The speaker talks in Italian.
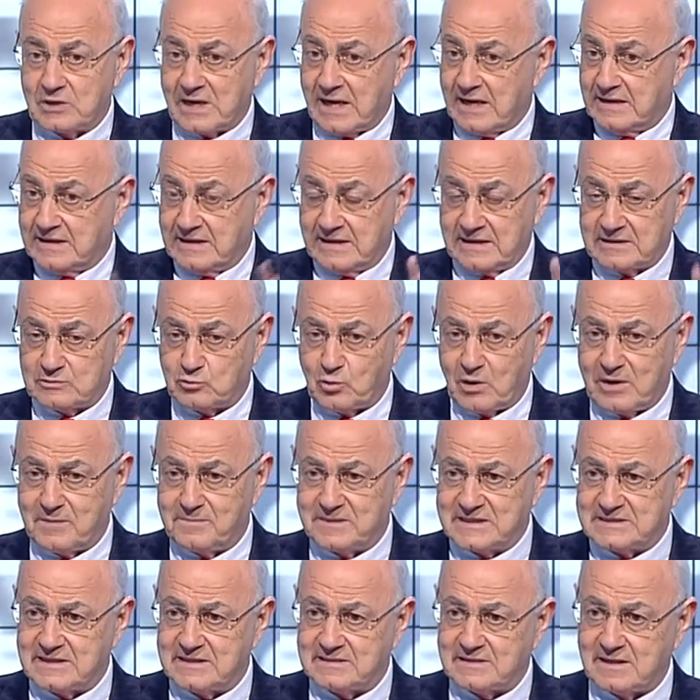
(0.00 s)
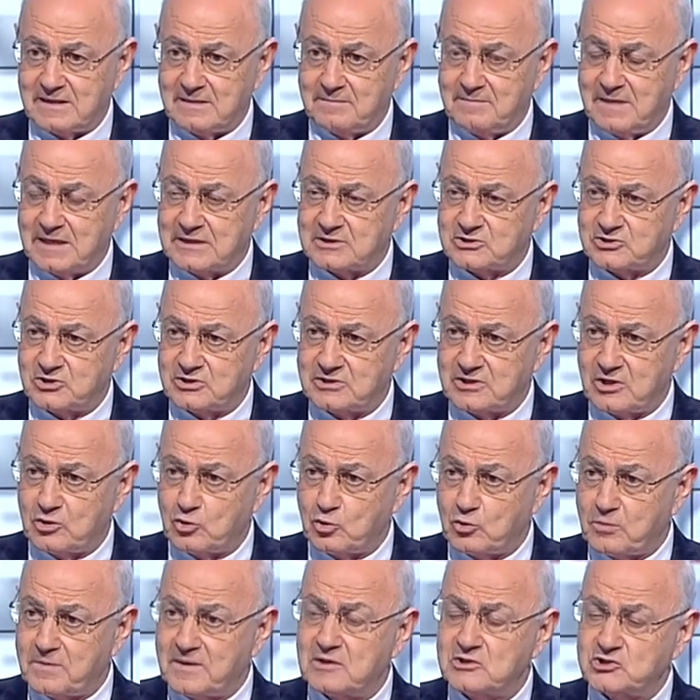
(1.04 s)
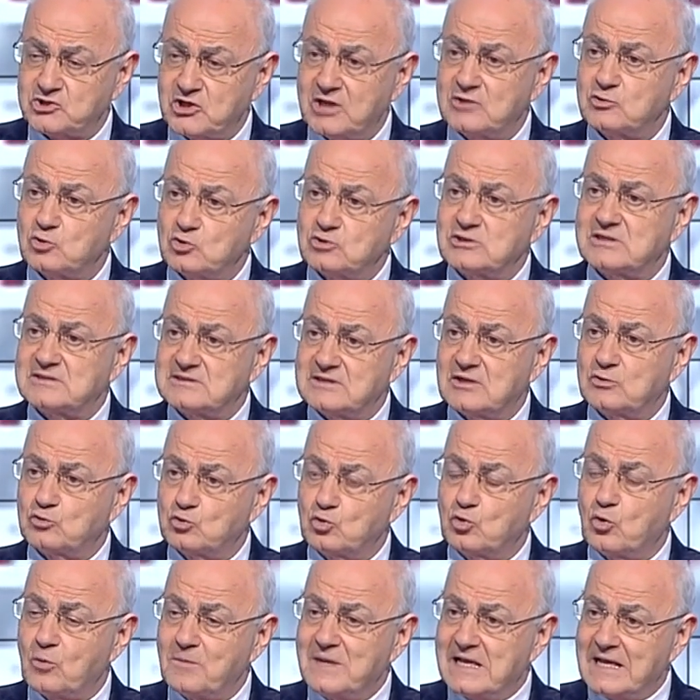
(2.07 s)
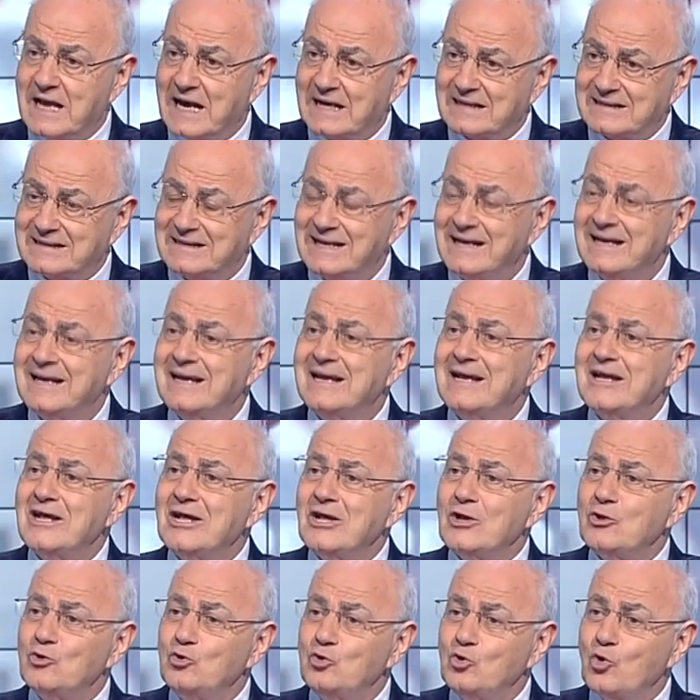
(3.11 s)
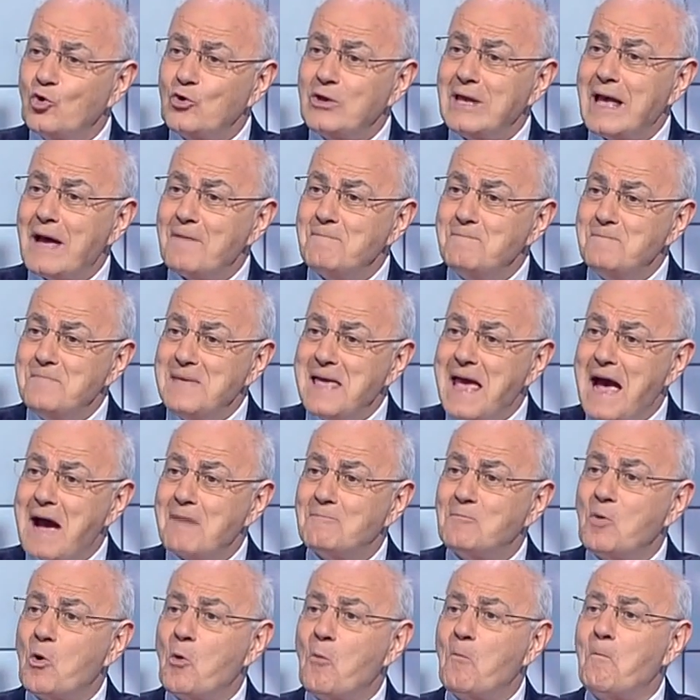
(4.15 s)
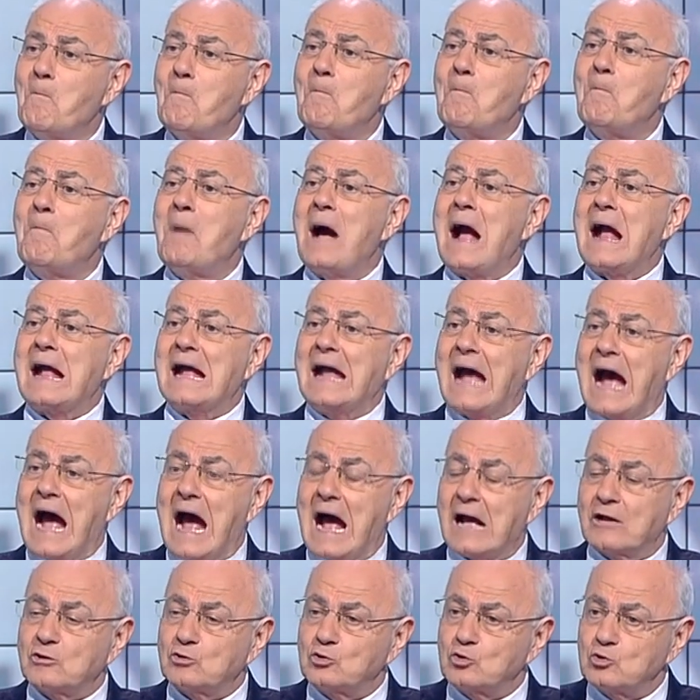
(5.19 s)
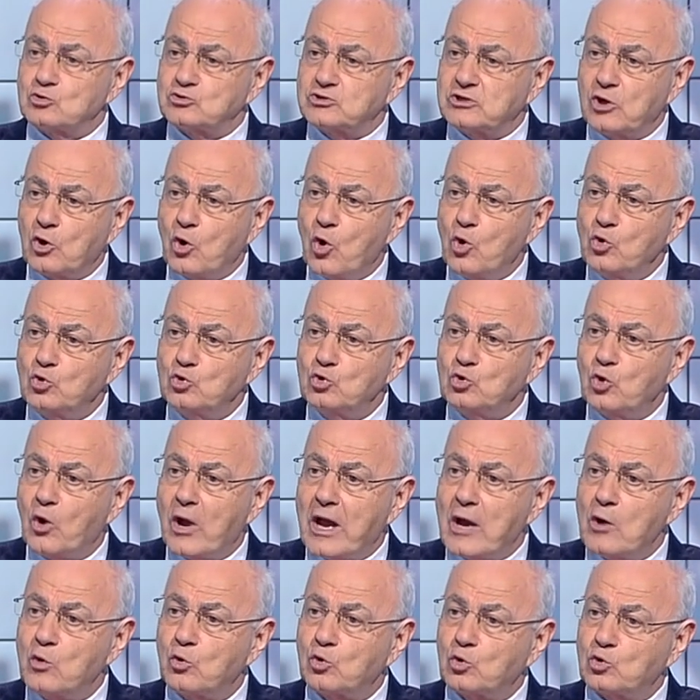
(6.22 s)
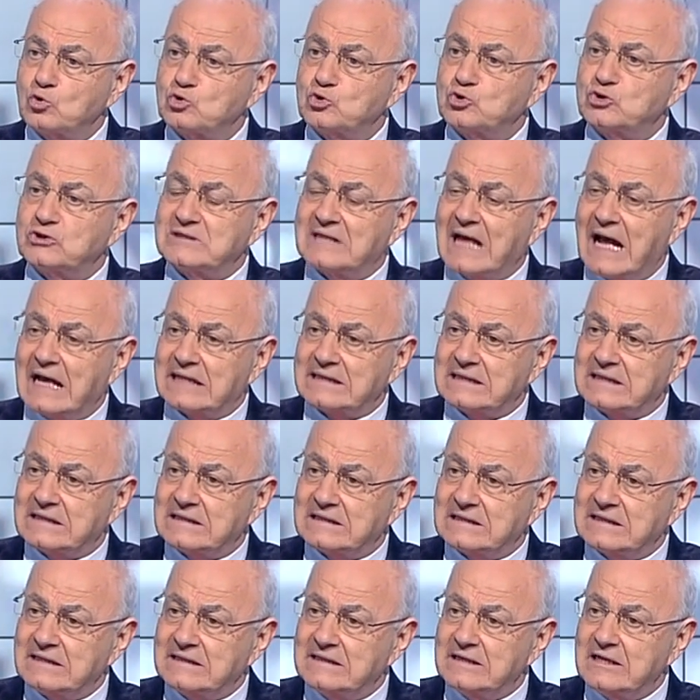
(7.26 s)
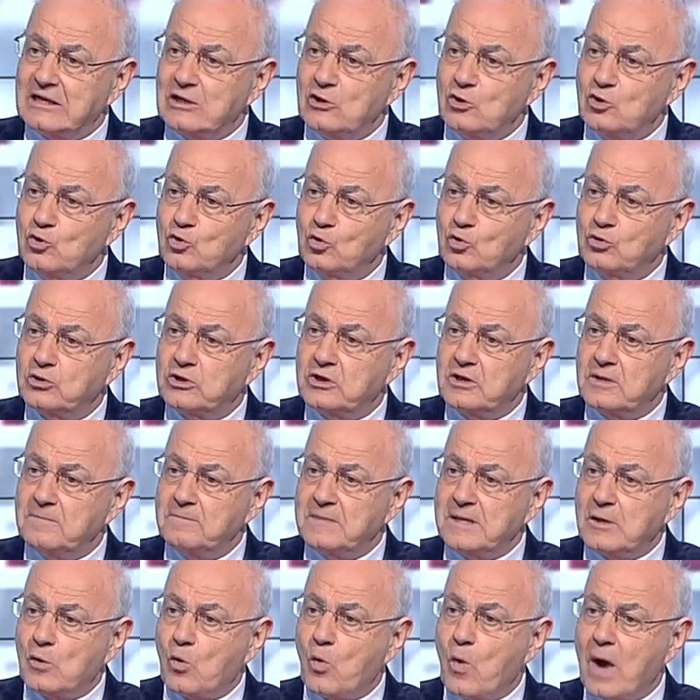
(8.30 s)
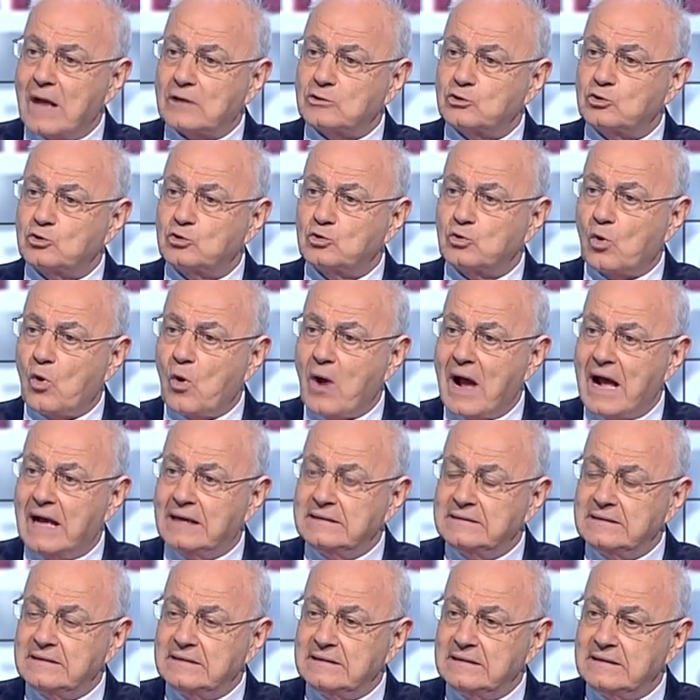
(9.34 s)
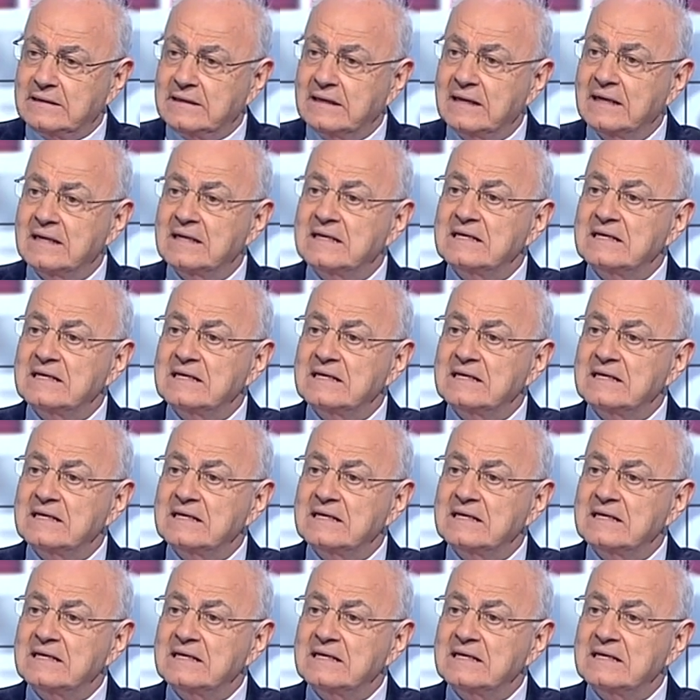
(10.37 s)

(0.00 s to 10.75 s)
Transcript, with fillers: Draghi, l'attuale Presidente della Banca Centrale Europea, 161 miliardi. Noi abbiamo pagato, secondo Eurostat, negli ultimi quattro anni